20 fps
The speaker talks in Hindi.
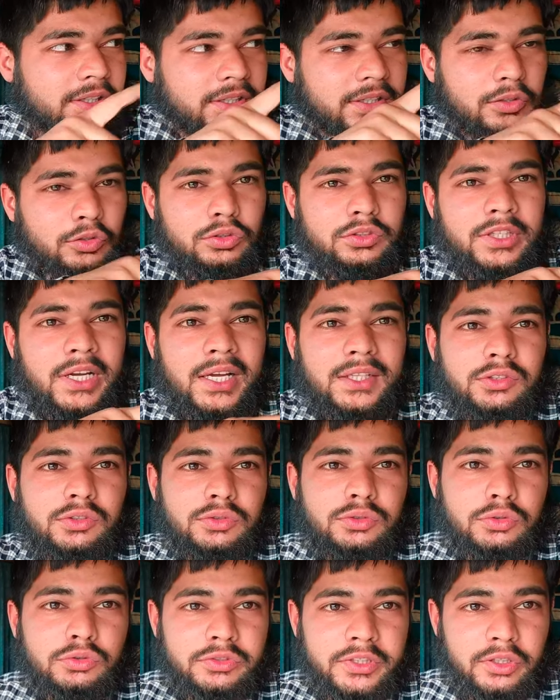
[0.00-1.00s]
उस्ताद को
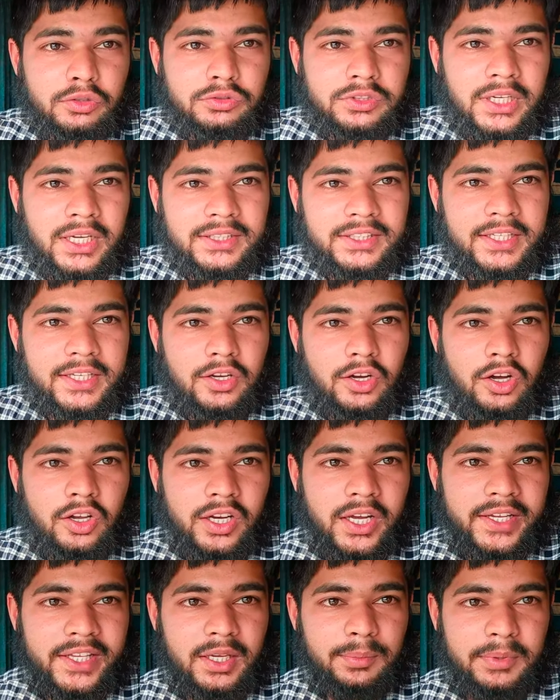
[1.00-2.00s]
दूसरे उस्ताद की कॉल आई
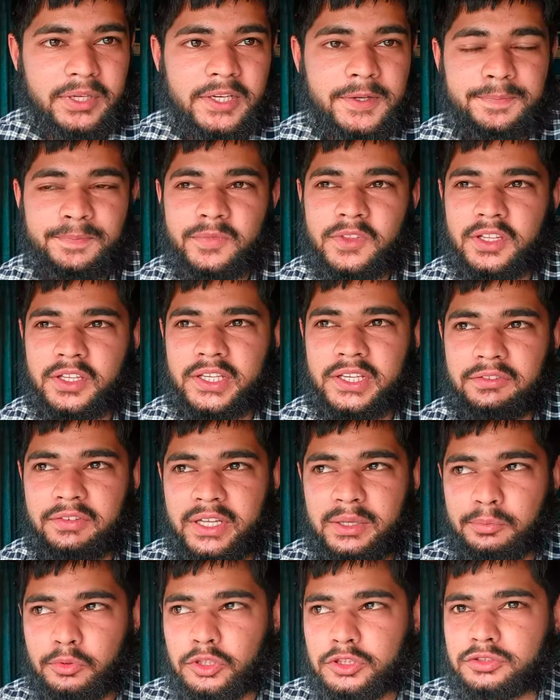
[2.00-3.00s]
अभी कि वही
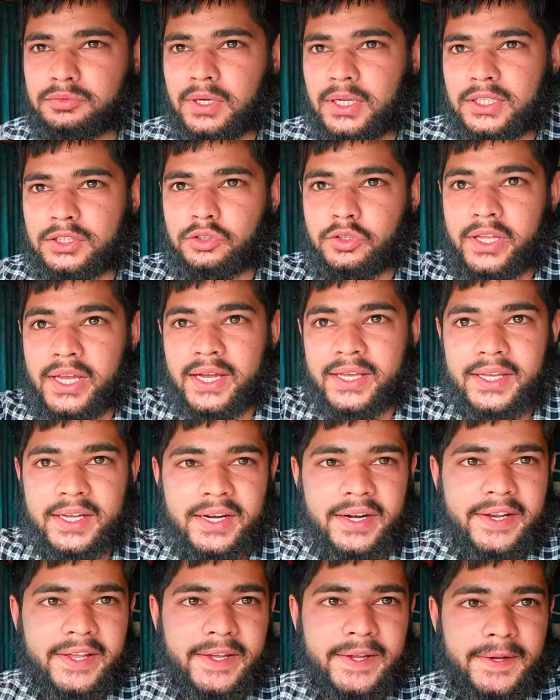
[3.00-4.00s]
पुलिस वाले थोड़े आगे खड़े
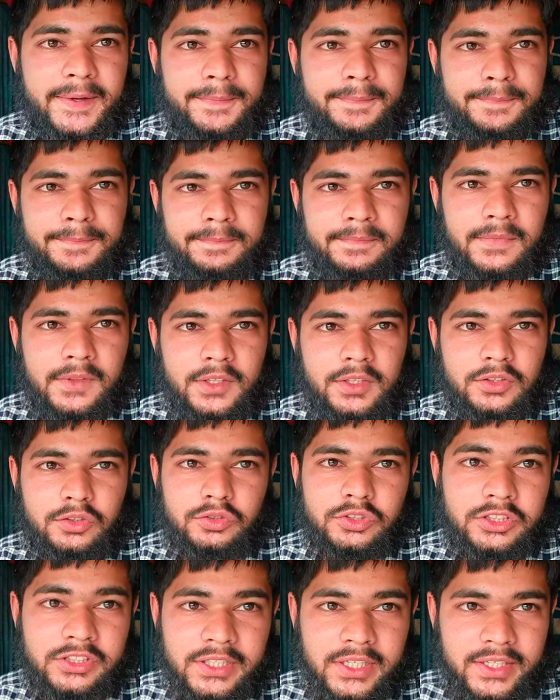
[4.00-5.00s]
हैं तो
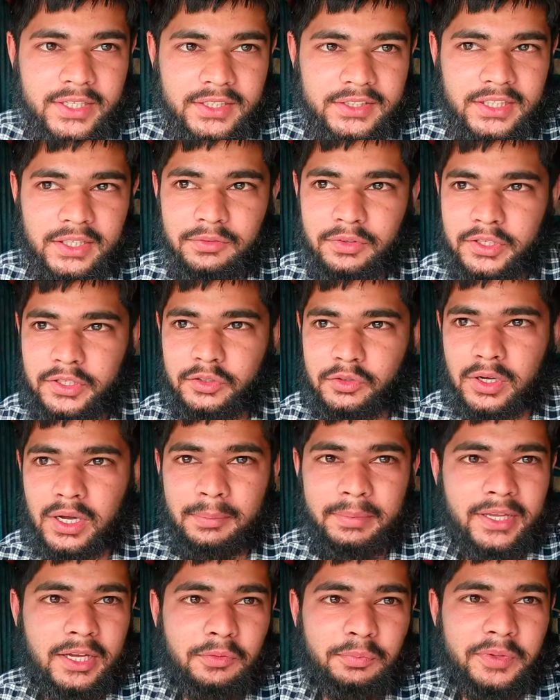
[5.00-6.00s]
जिसका डर था वही हुआ अभी
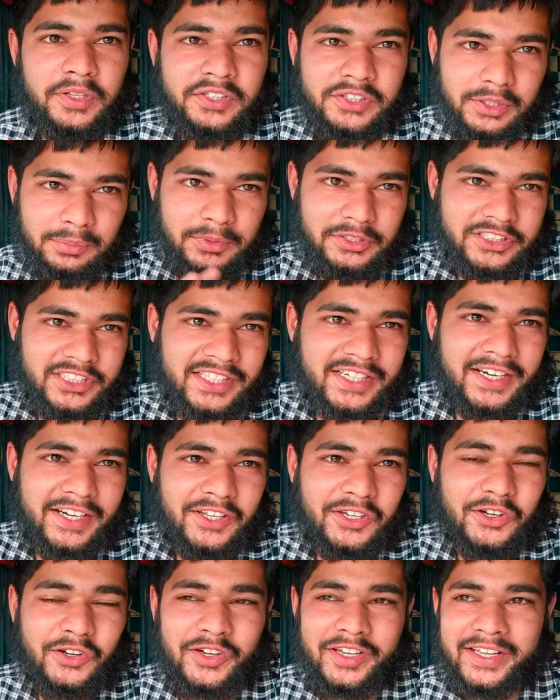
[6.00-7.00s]
हम फिर से पीछे खड़े हो
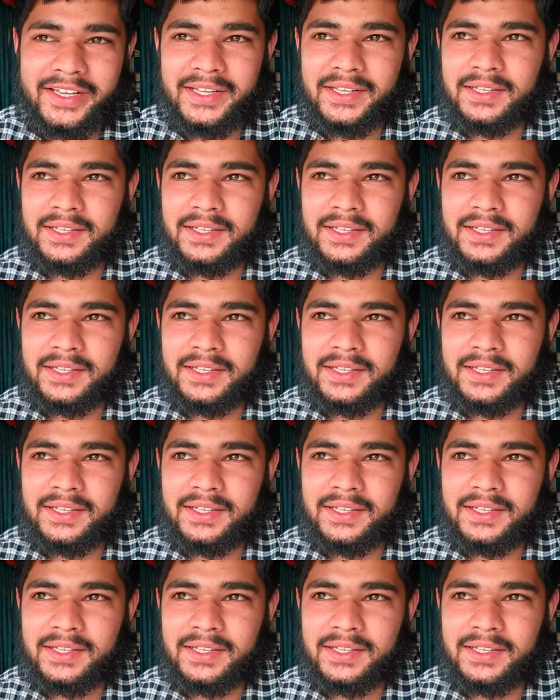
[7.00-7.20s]
गए हैं